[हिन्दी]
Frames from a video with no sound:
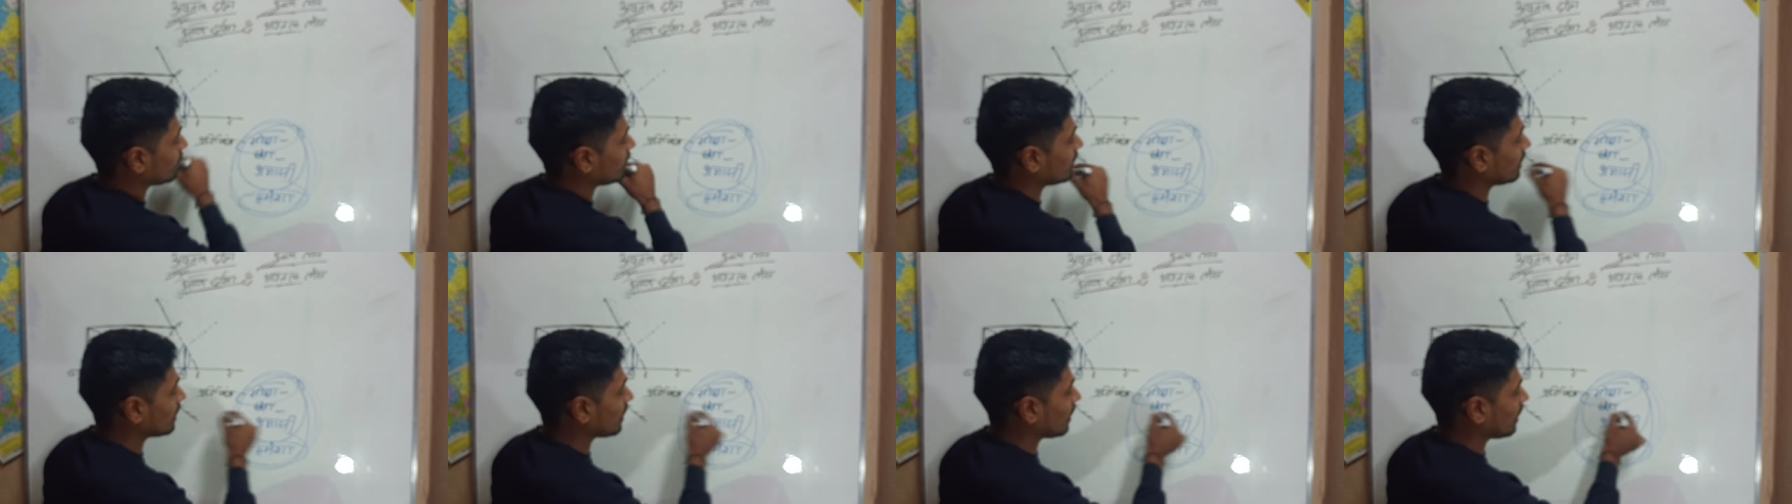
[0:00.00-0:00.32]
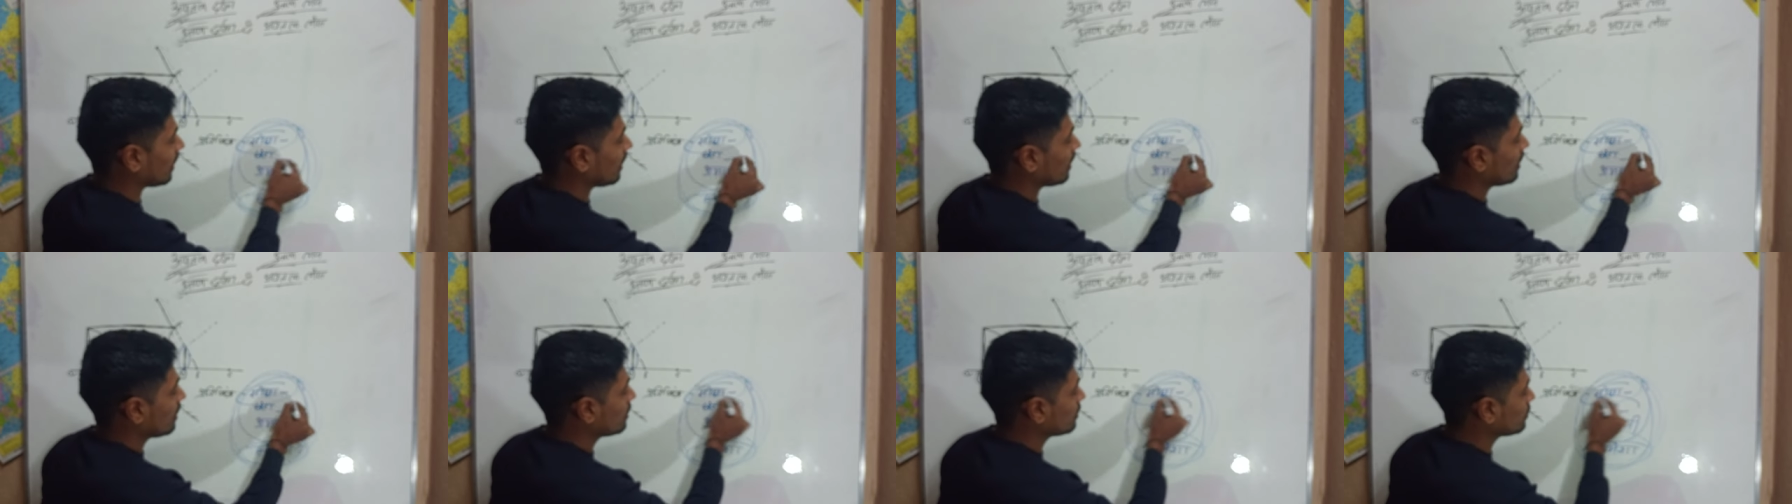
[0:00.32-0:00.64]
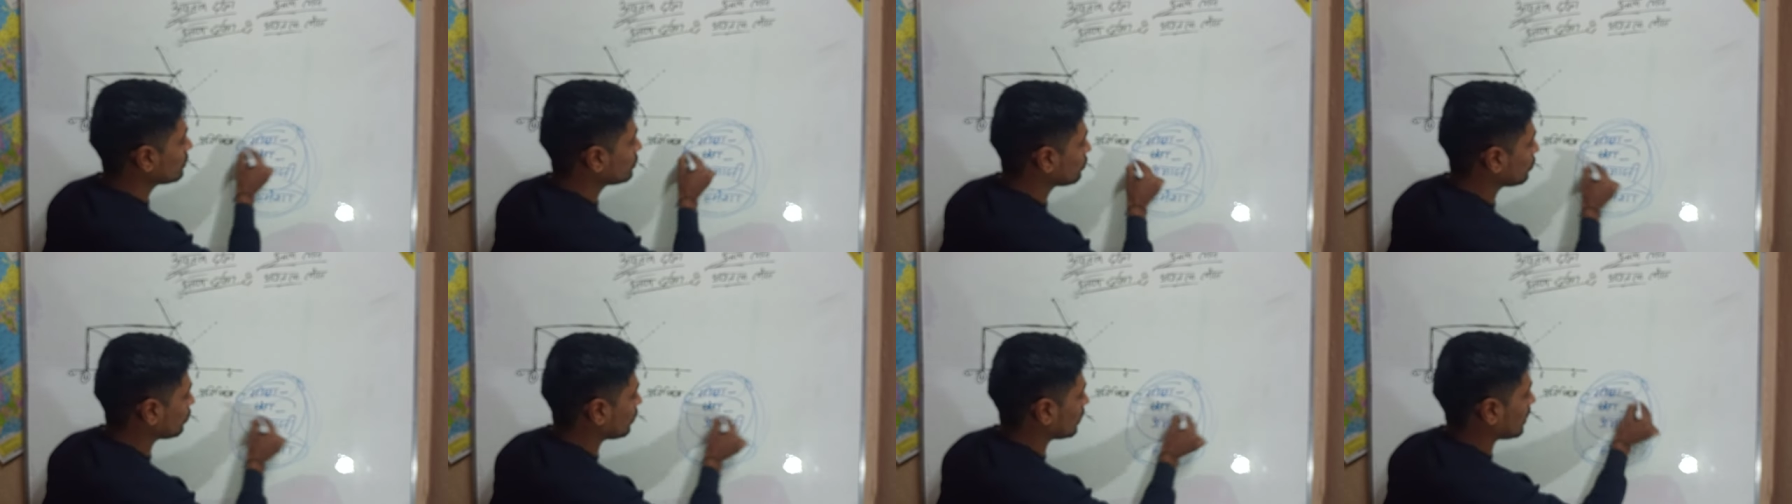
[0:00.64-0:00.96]
बनेगा
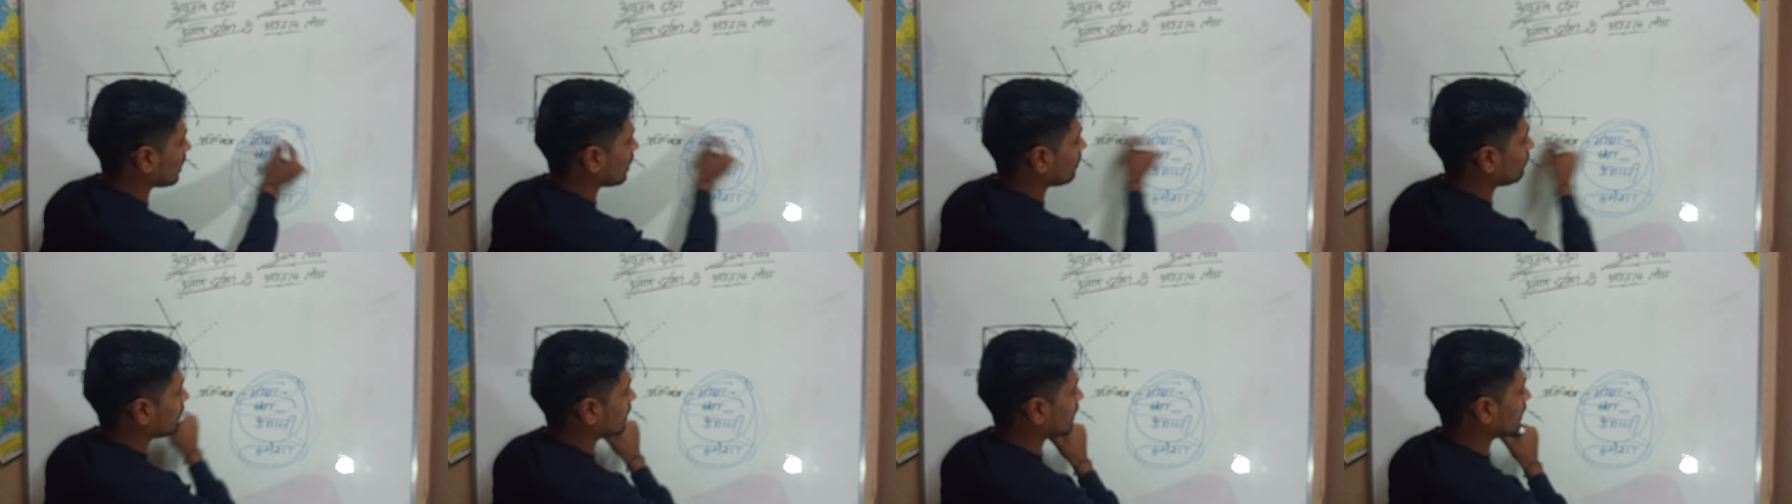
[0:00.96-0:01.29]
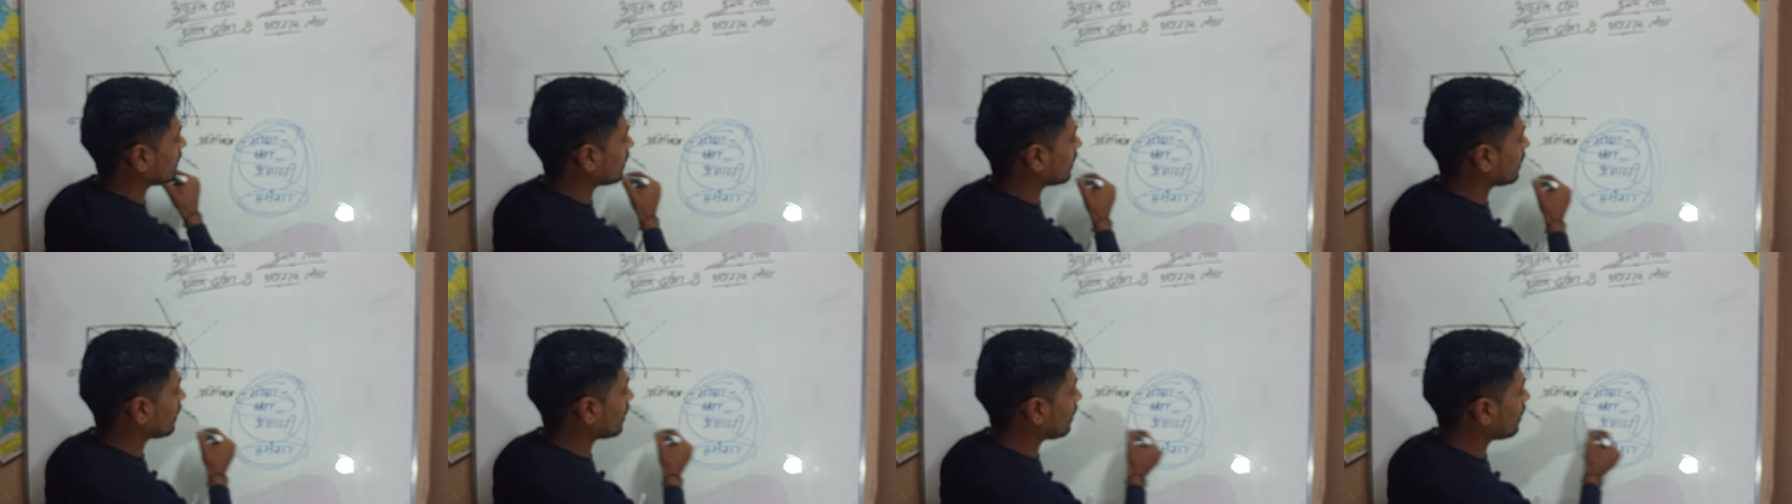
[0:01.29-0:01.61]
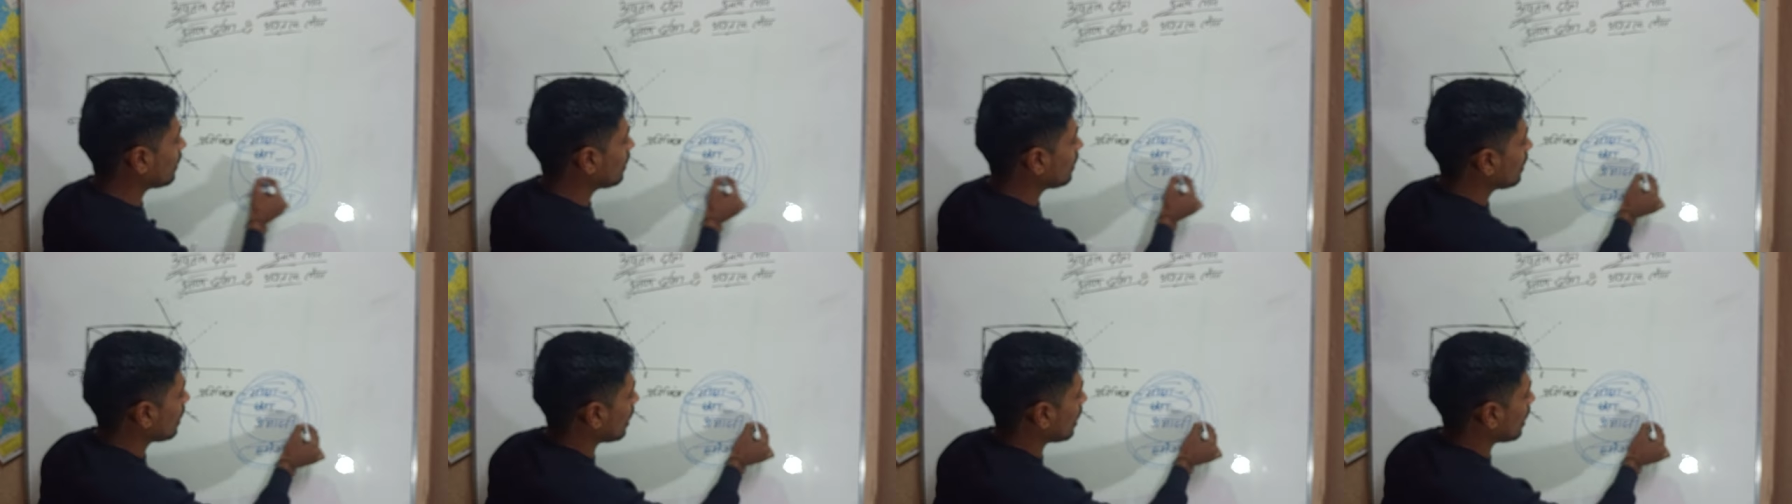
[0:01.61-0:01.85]
छोटा बनेगा